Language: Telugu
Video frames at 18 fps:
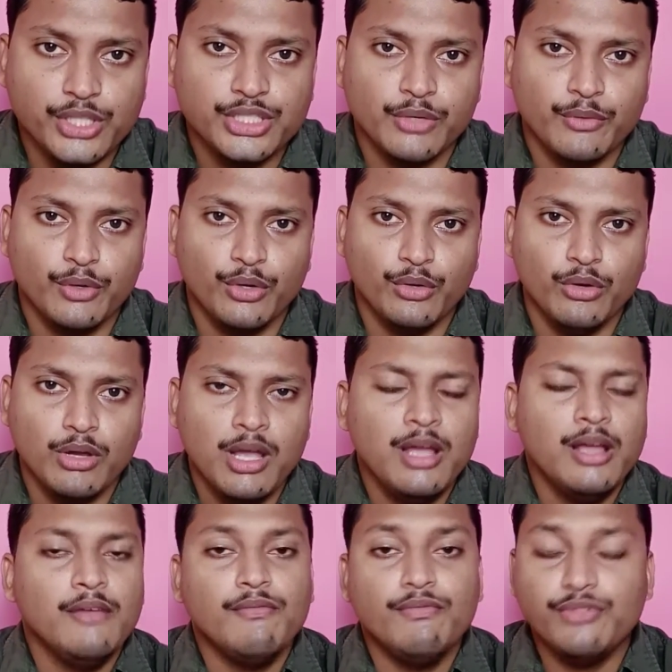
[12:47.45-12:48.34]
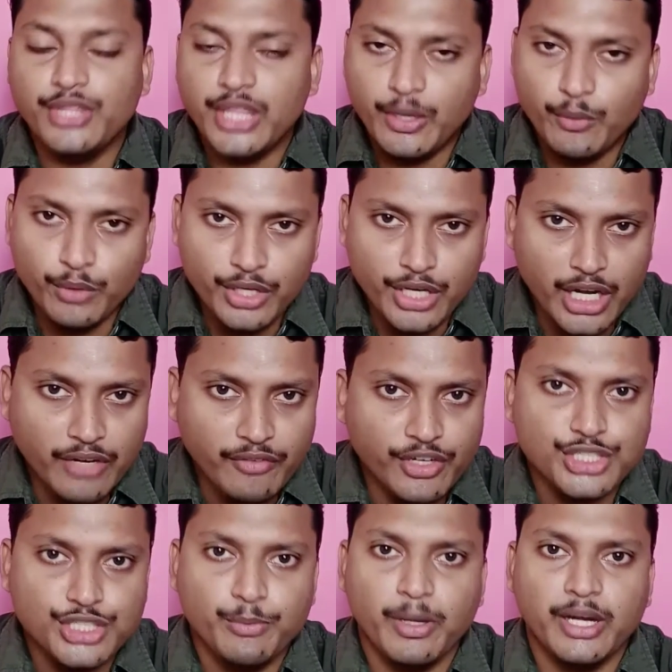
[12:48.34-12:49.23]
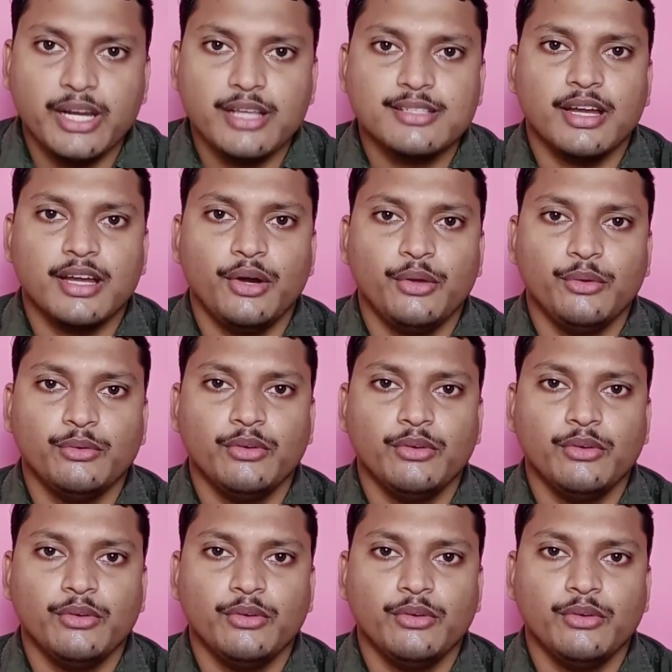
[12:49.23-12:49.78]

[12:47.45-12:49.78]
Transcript: చెవిలో దేవుడు నిన్ను విడిచిపెట్టేశాడు